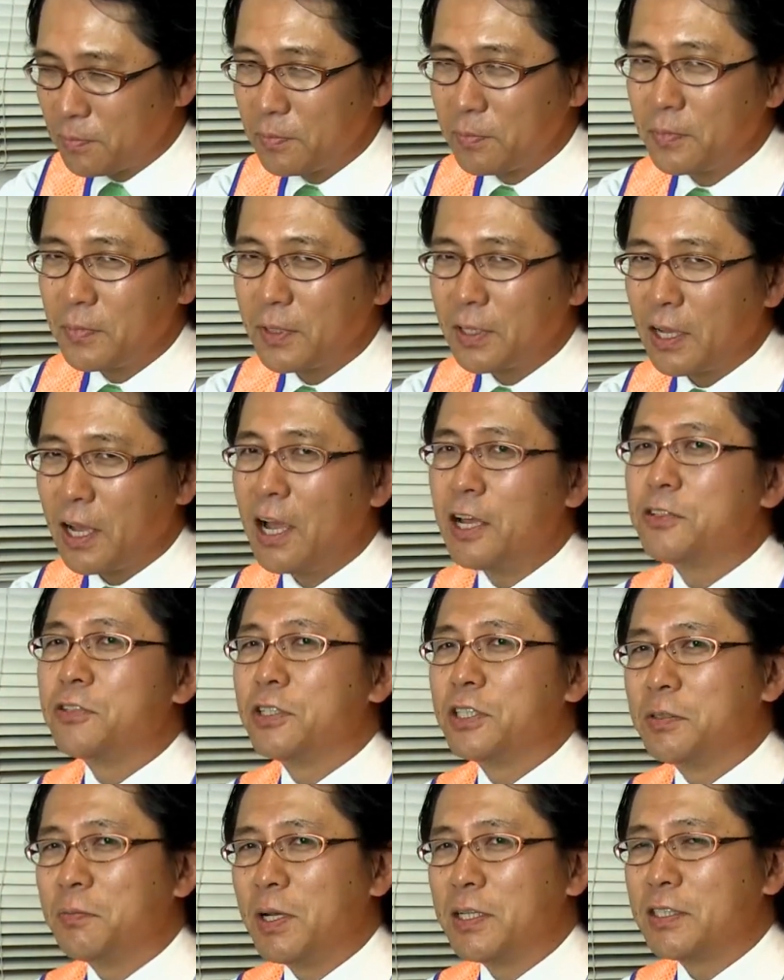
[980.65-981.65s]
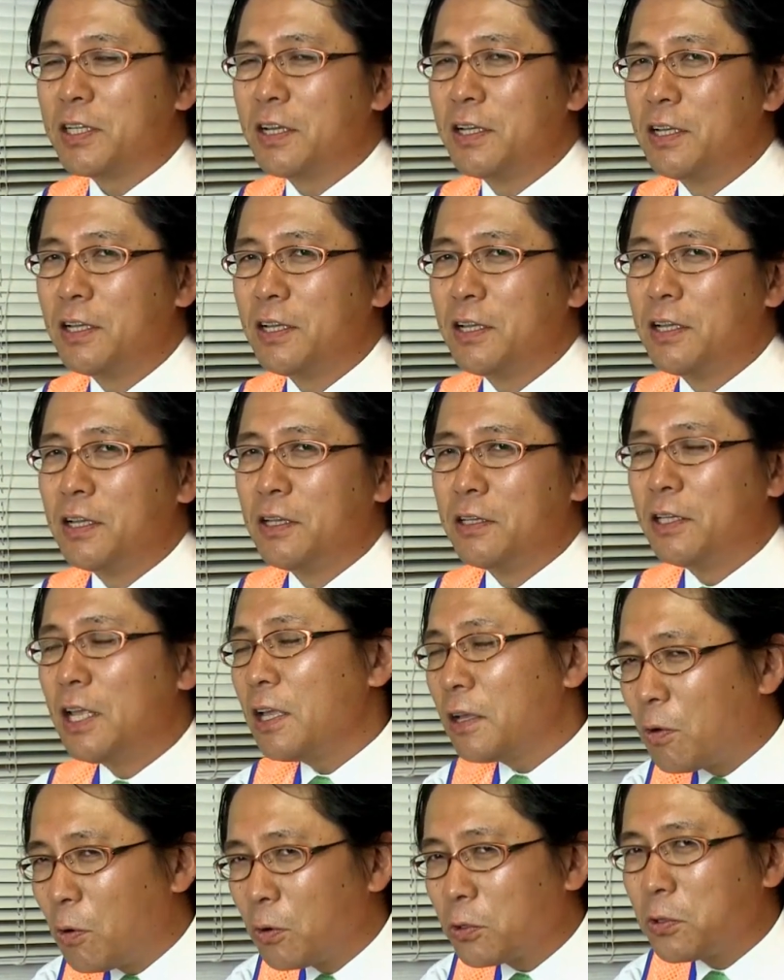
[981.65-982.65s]
枚回収しました
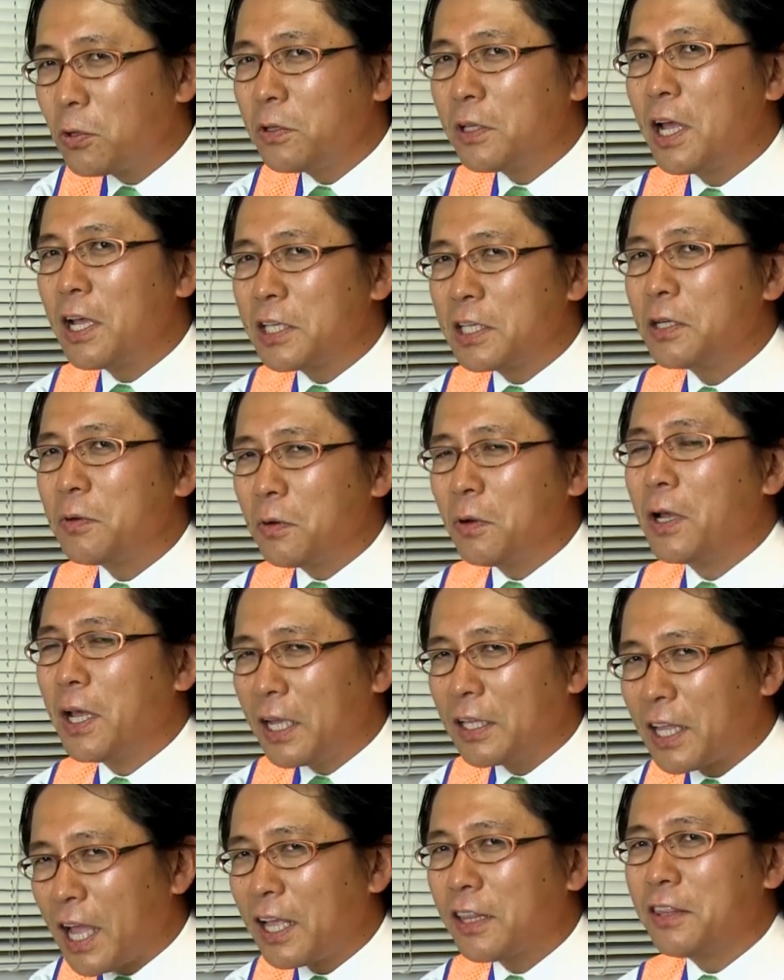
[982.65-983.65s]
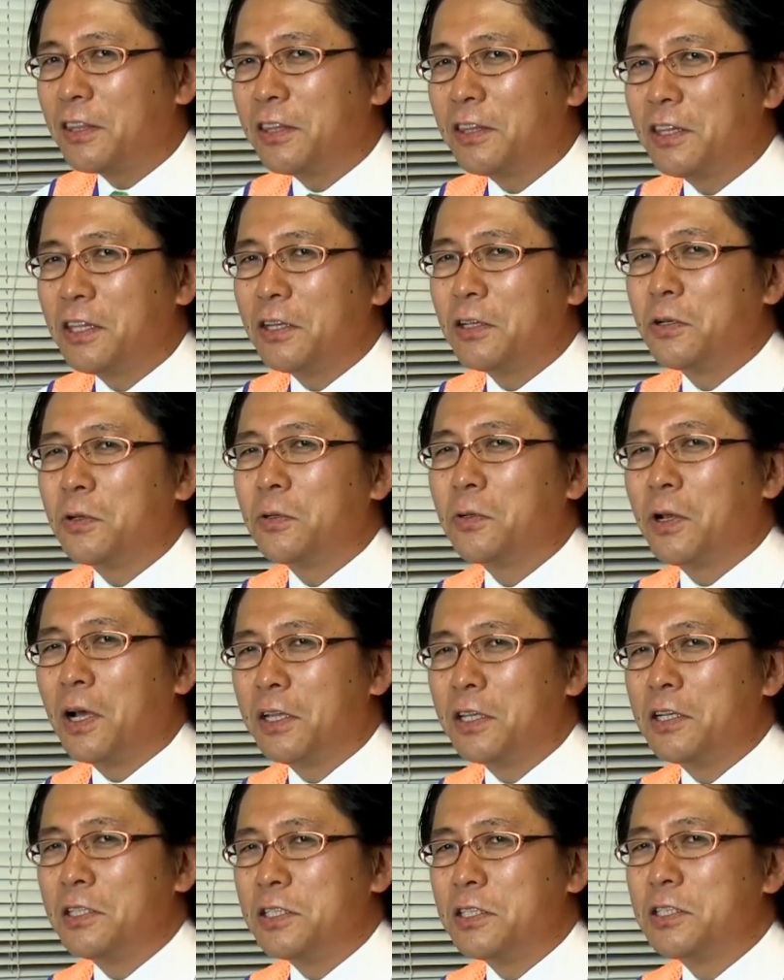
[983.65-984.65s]
で事なきを得たっていうの
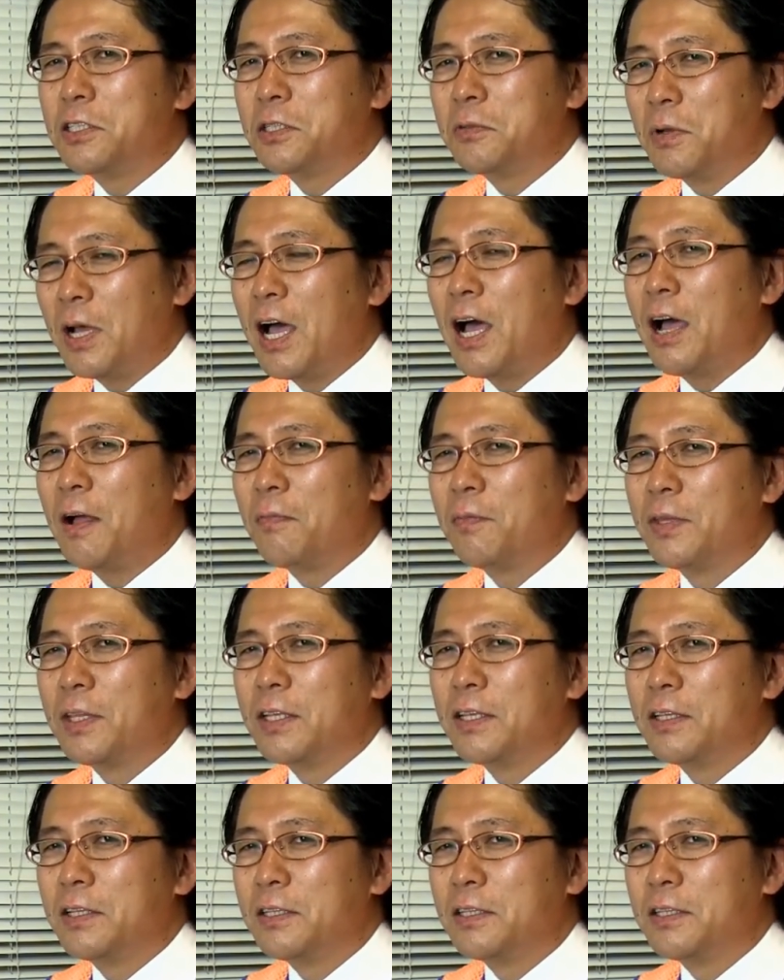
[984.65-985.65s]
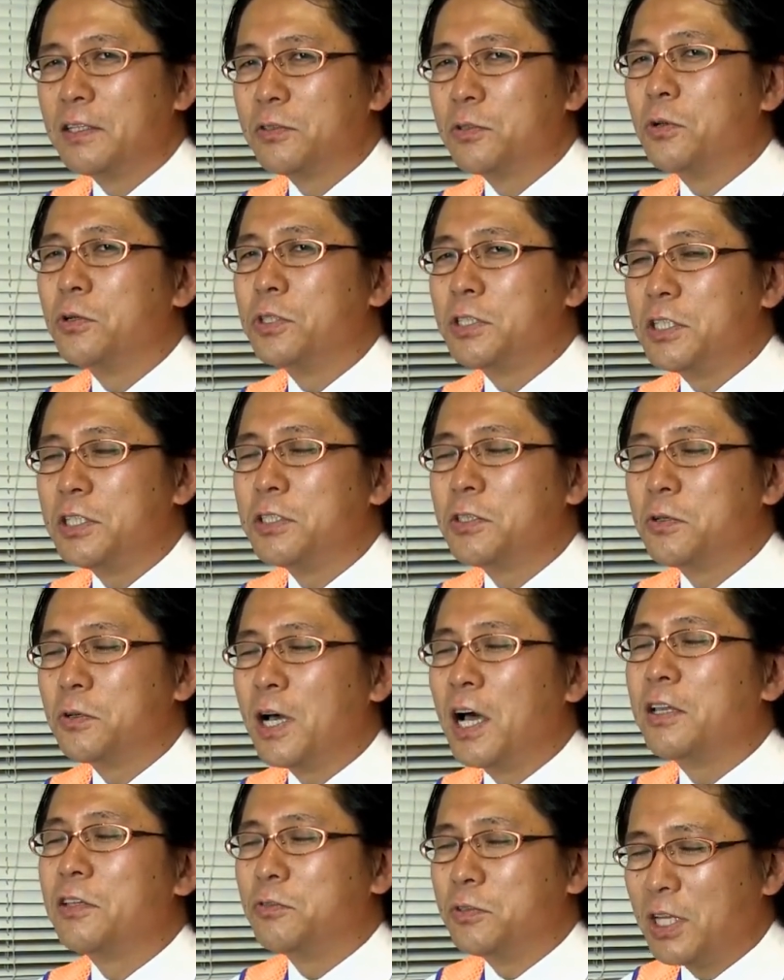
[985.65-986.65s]
がね実はそういう真
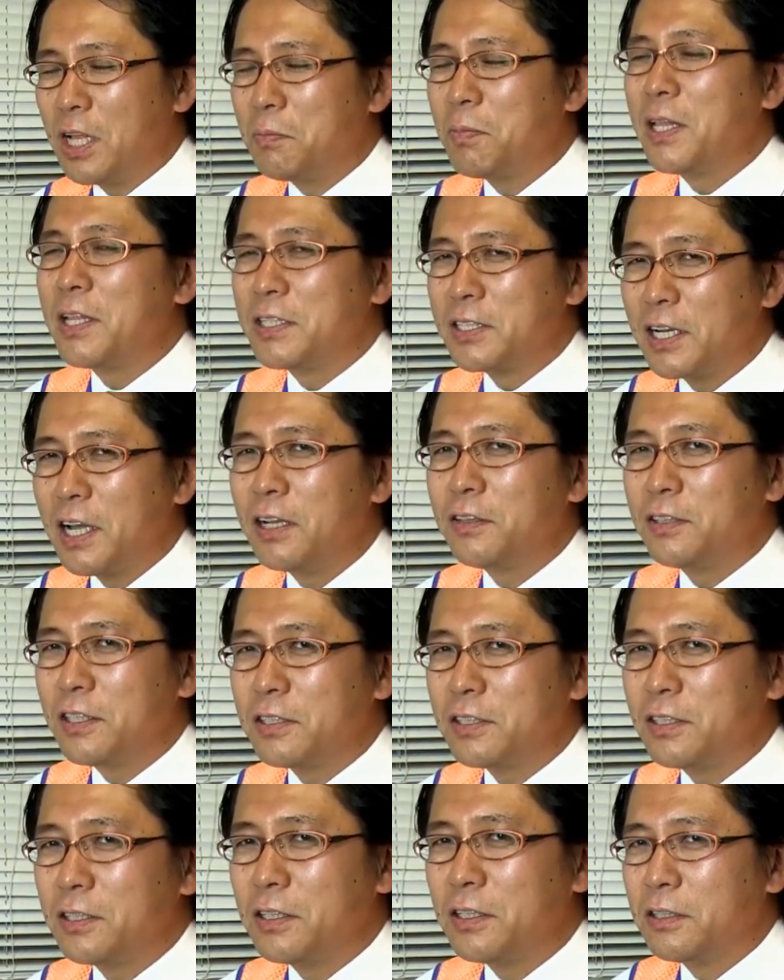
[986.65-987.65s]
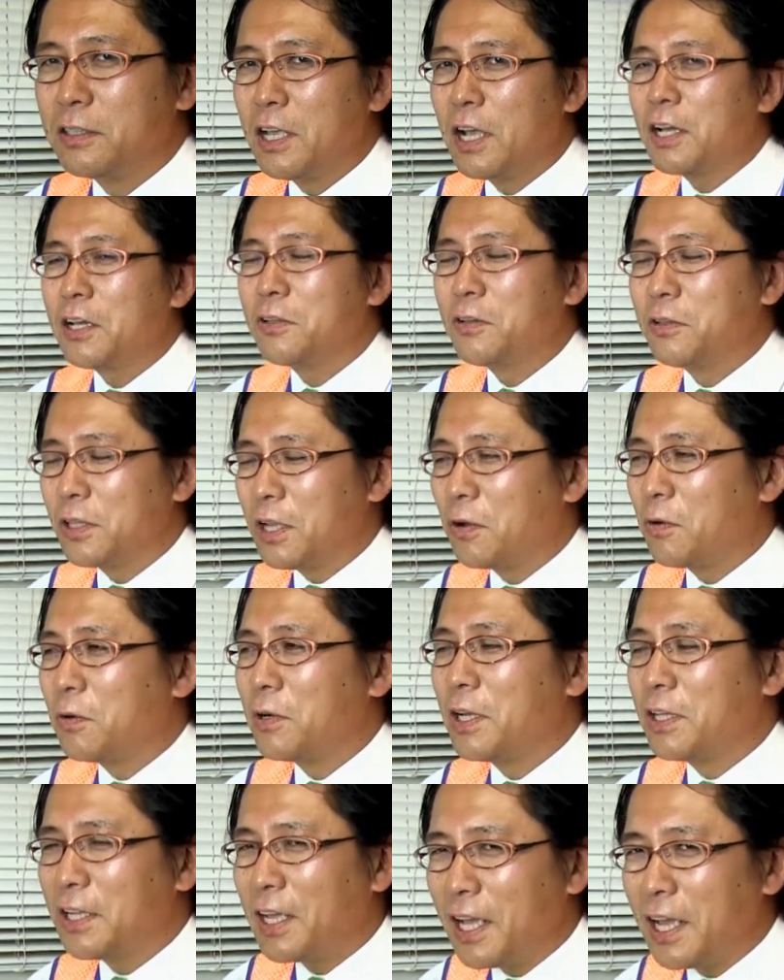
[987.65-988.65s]
相があるんで裏話があるんですだけどね
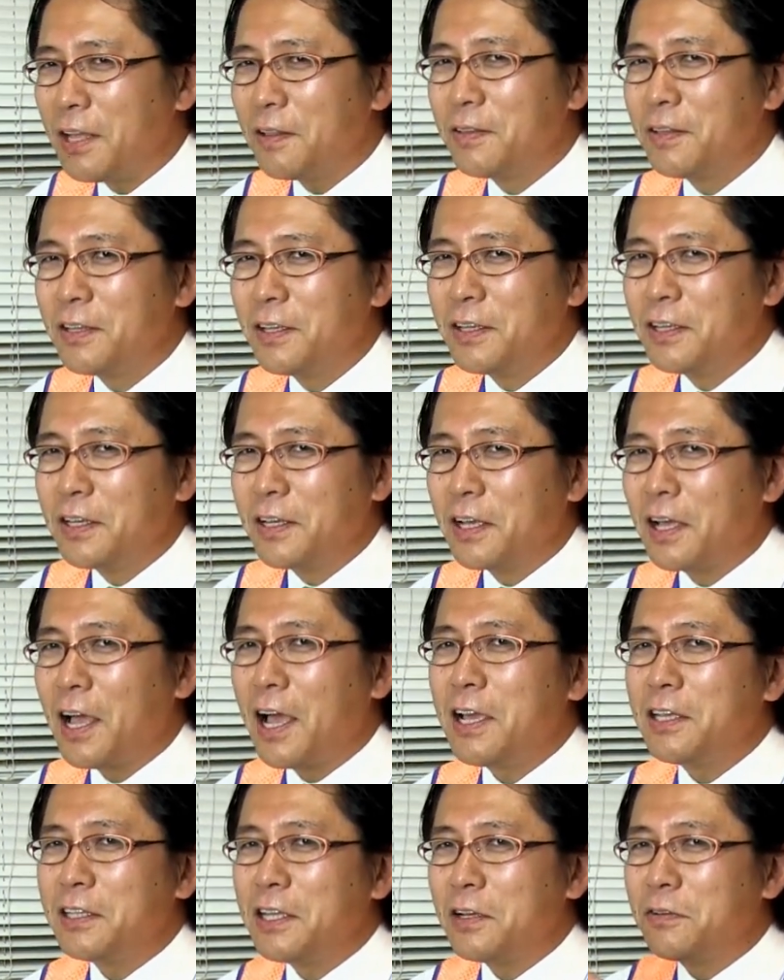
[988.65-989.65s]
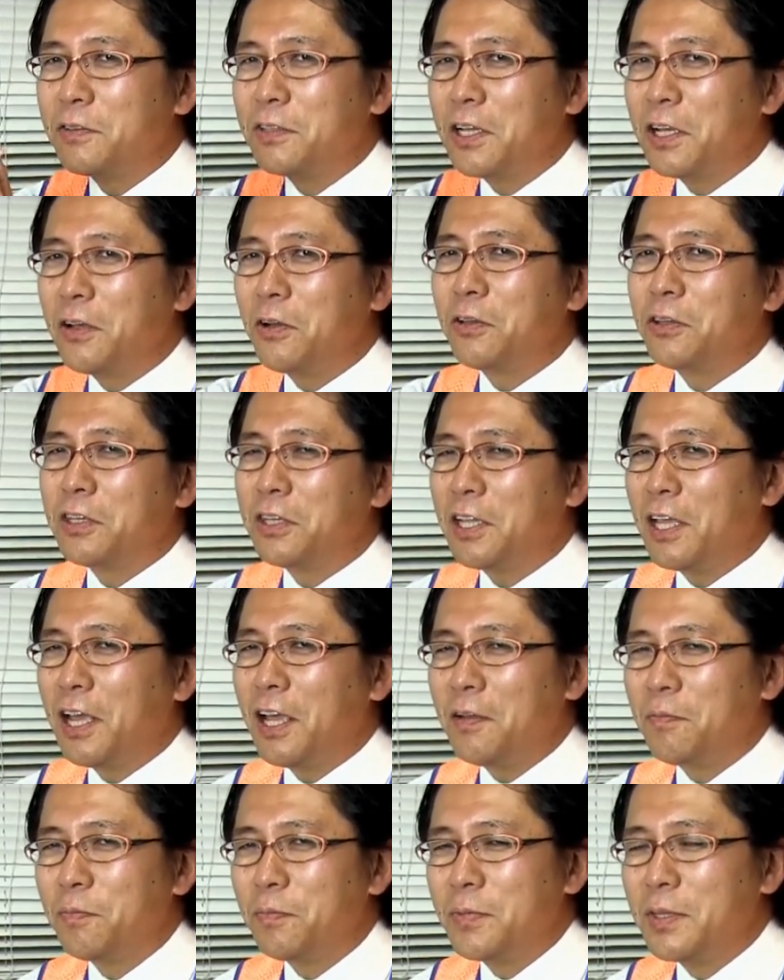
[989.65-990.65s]
これね書いてくれよっ
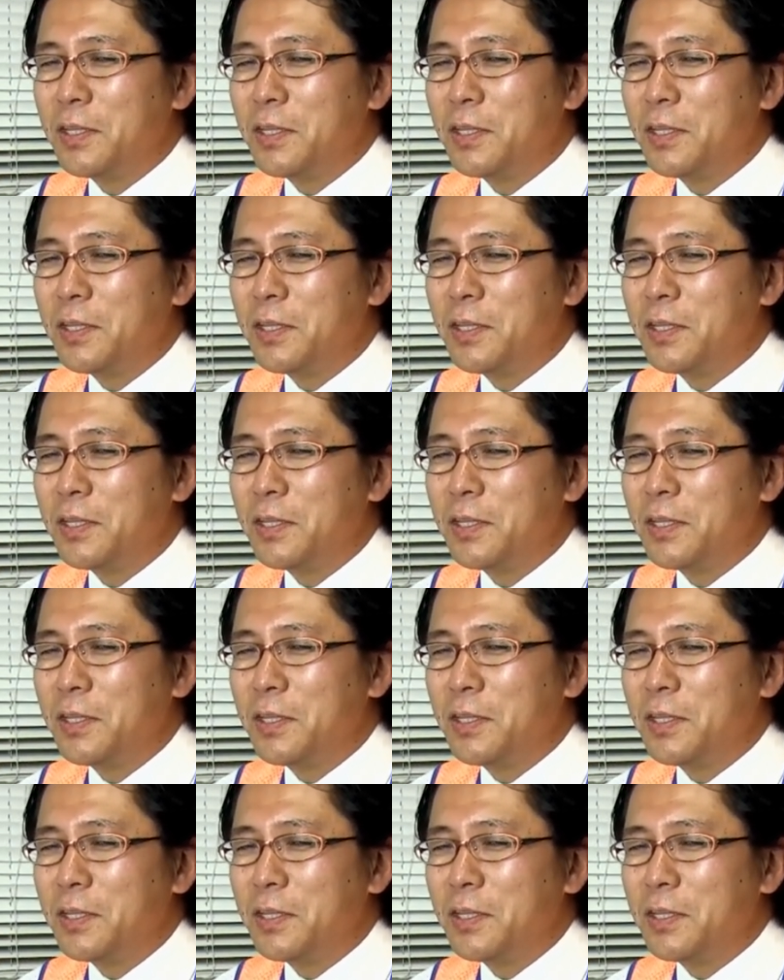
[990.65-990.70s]
て